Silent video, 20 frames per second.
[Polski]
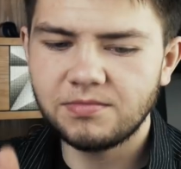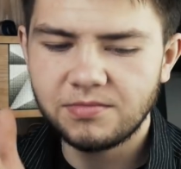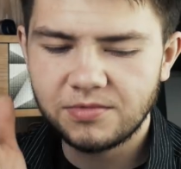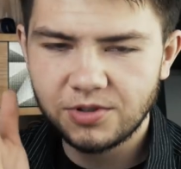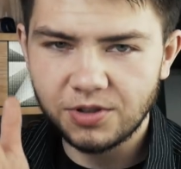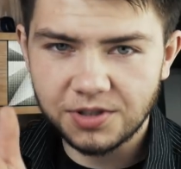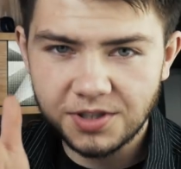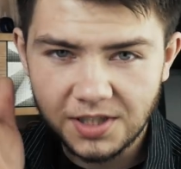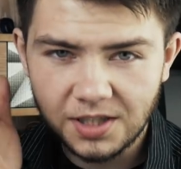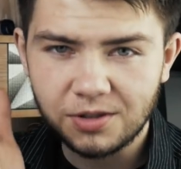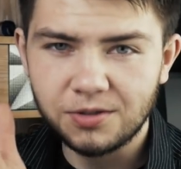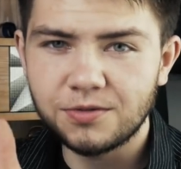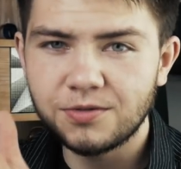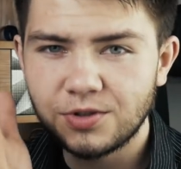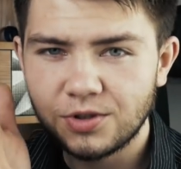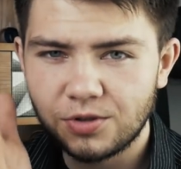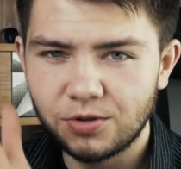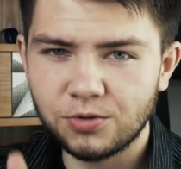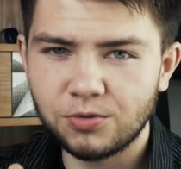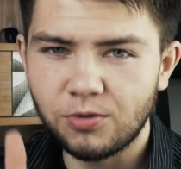co stanowi
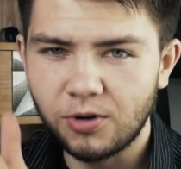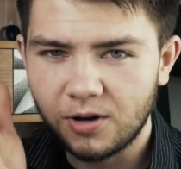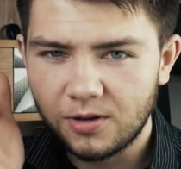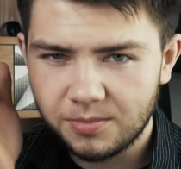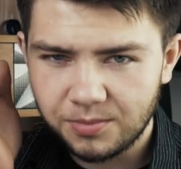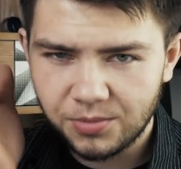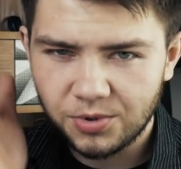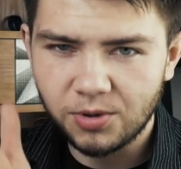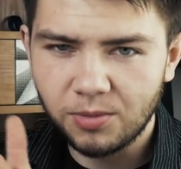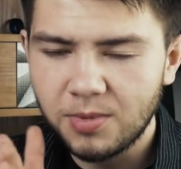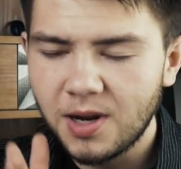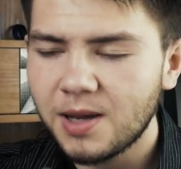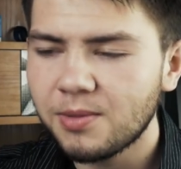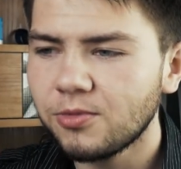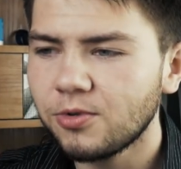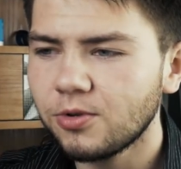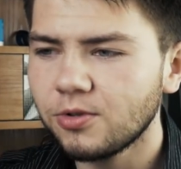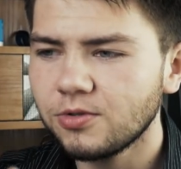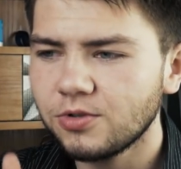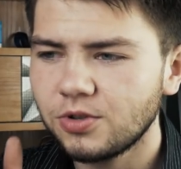źródło
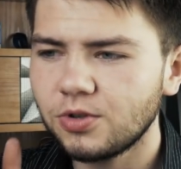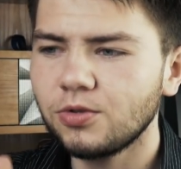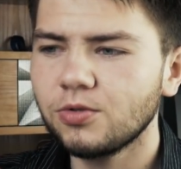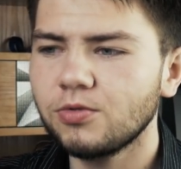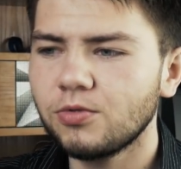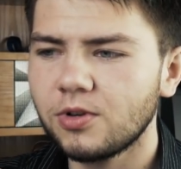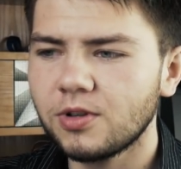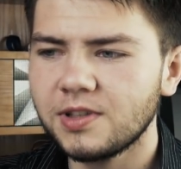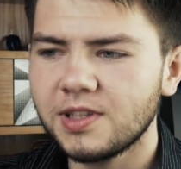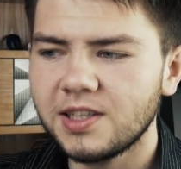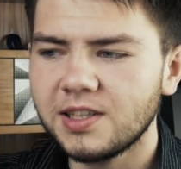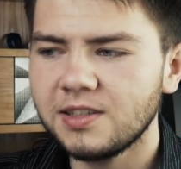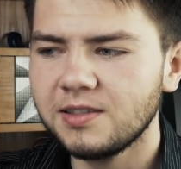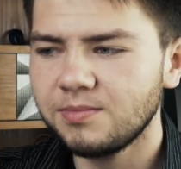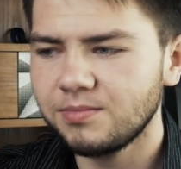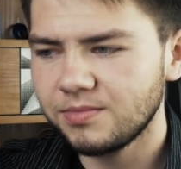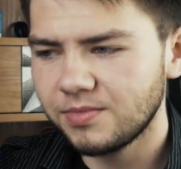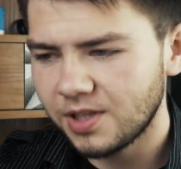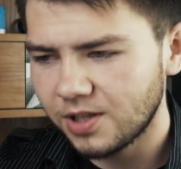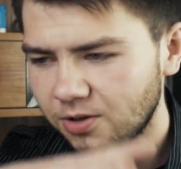problemu, źródło tej,
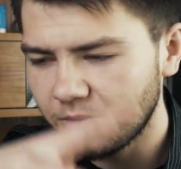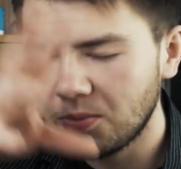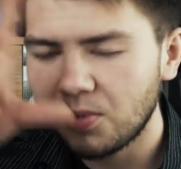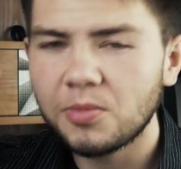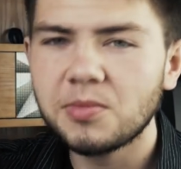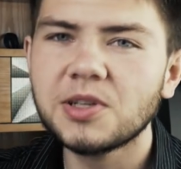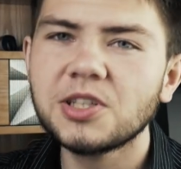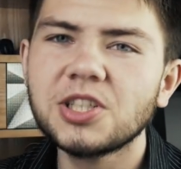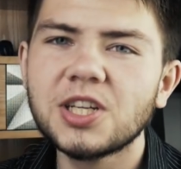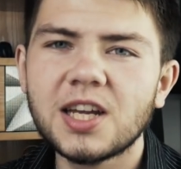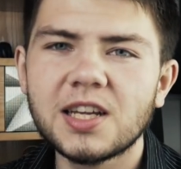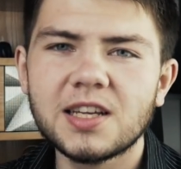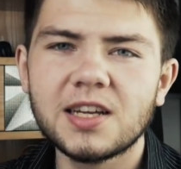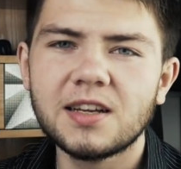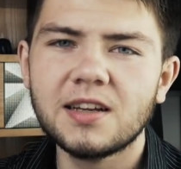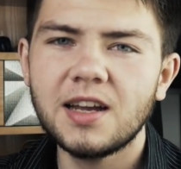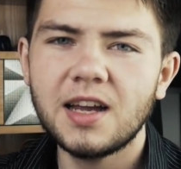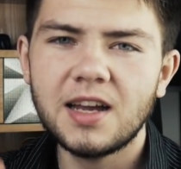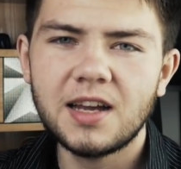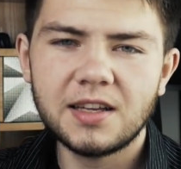tego
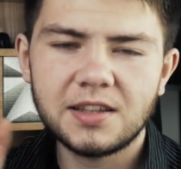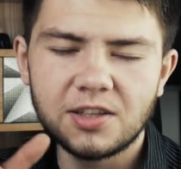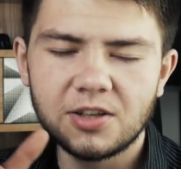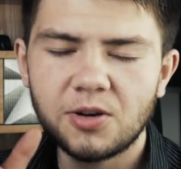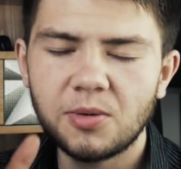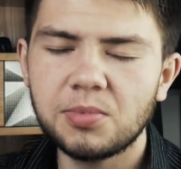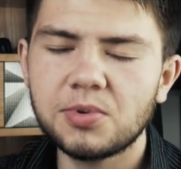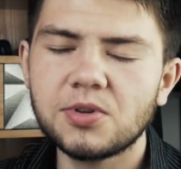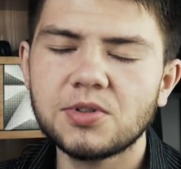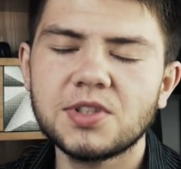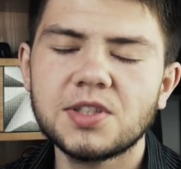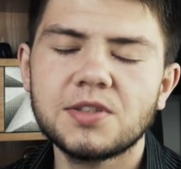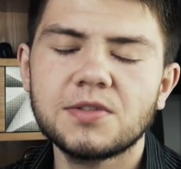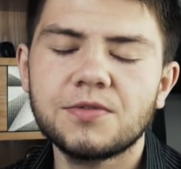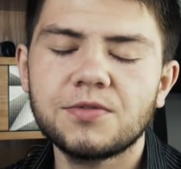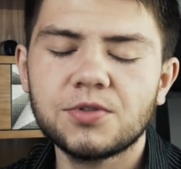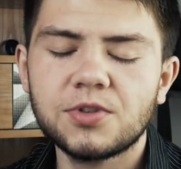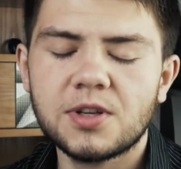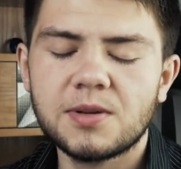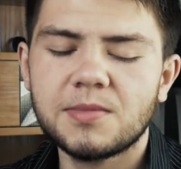pomieszania, tego procesu,
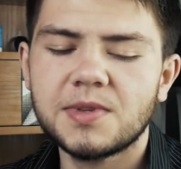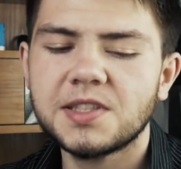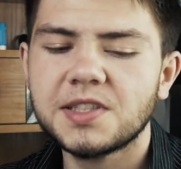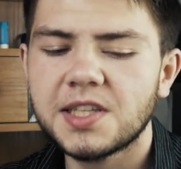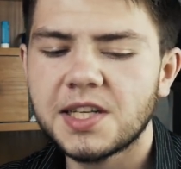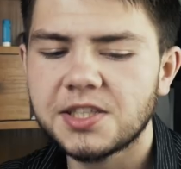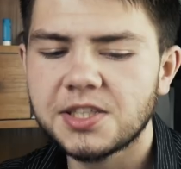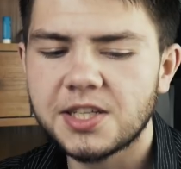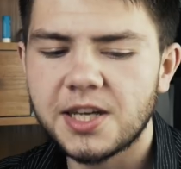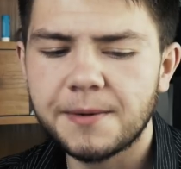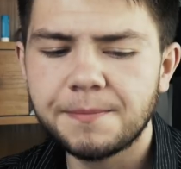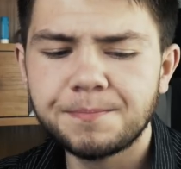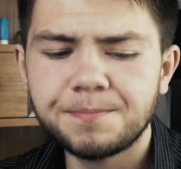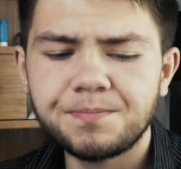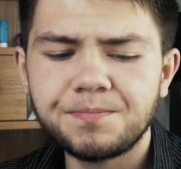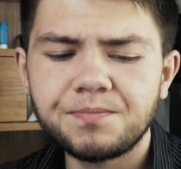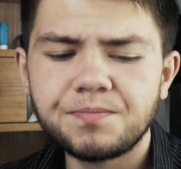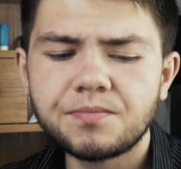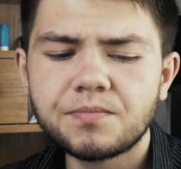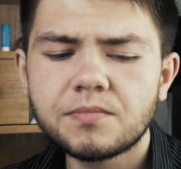w którym jesteście.
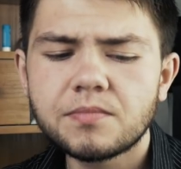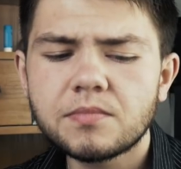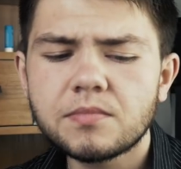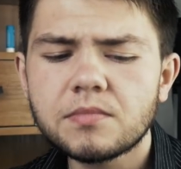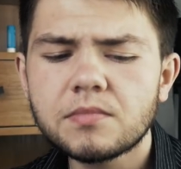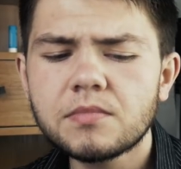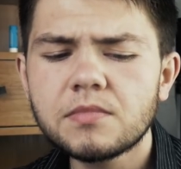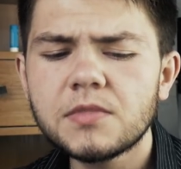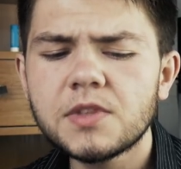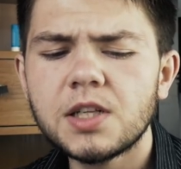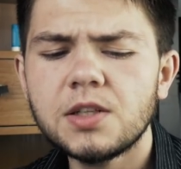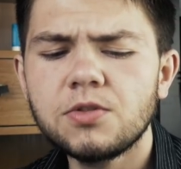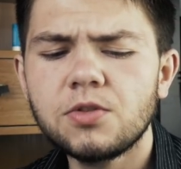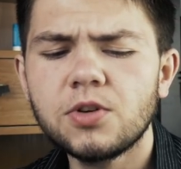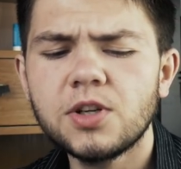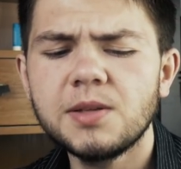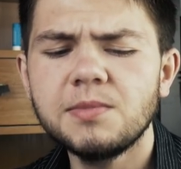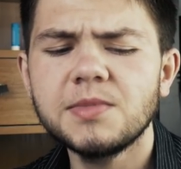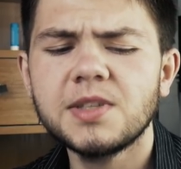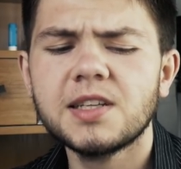
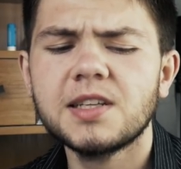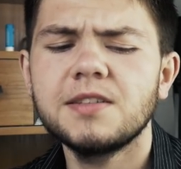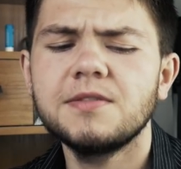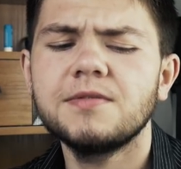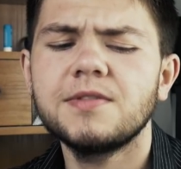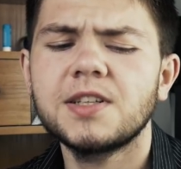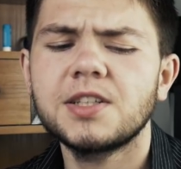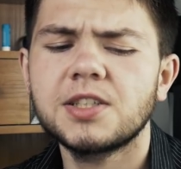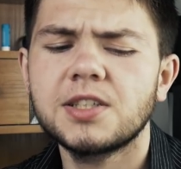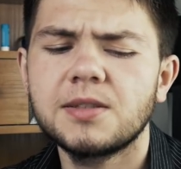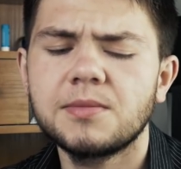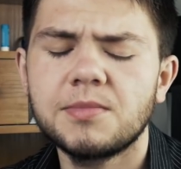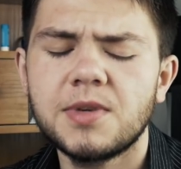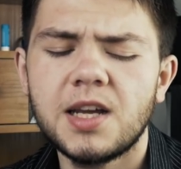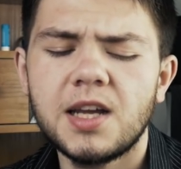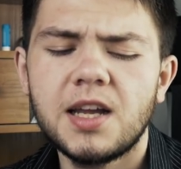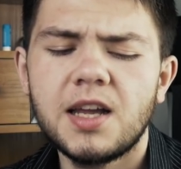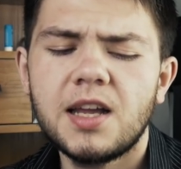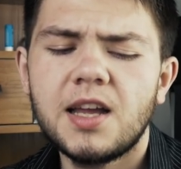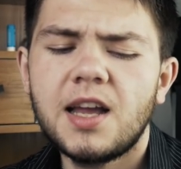Drugim takim ważnym
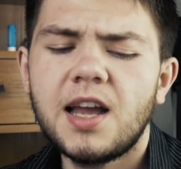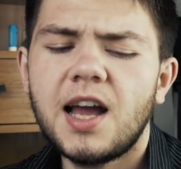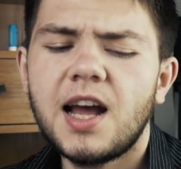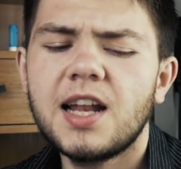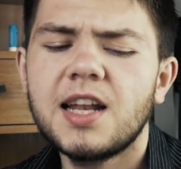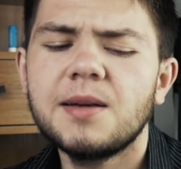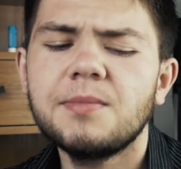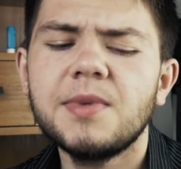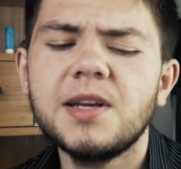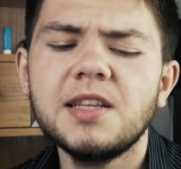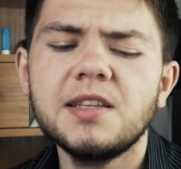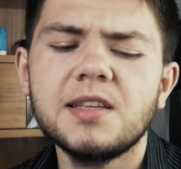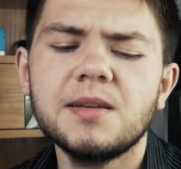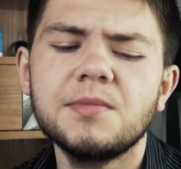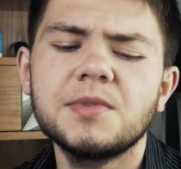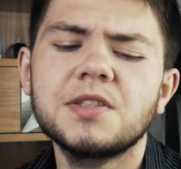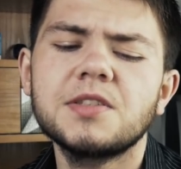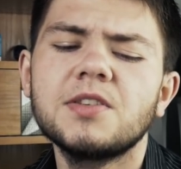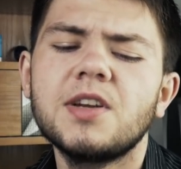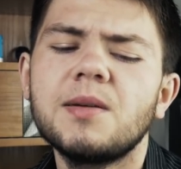elementem
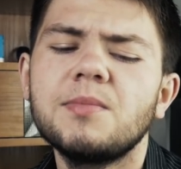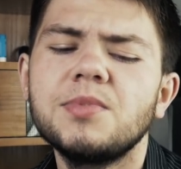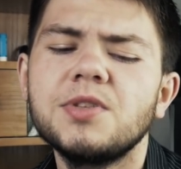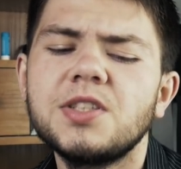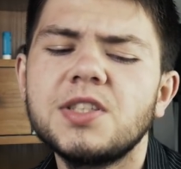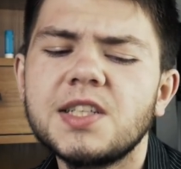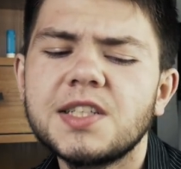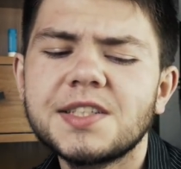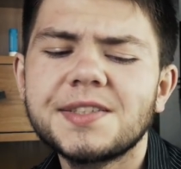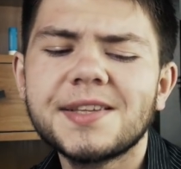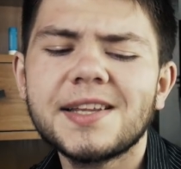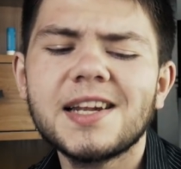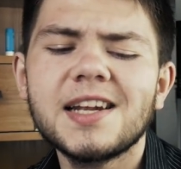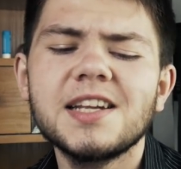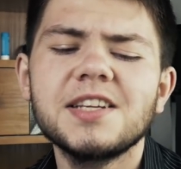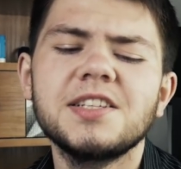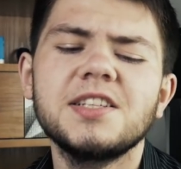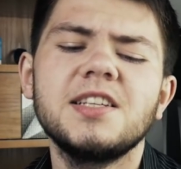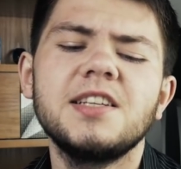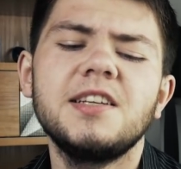jest to, abyście
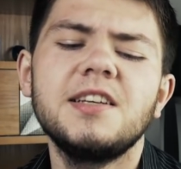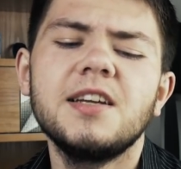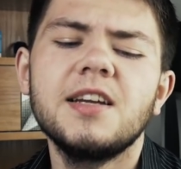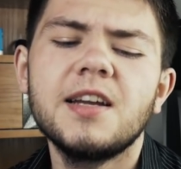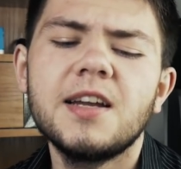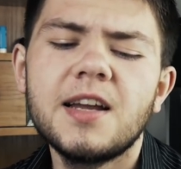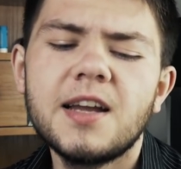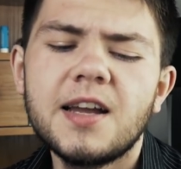znaleźli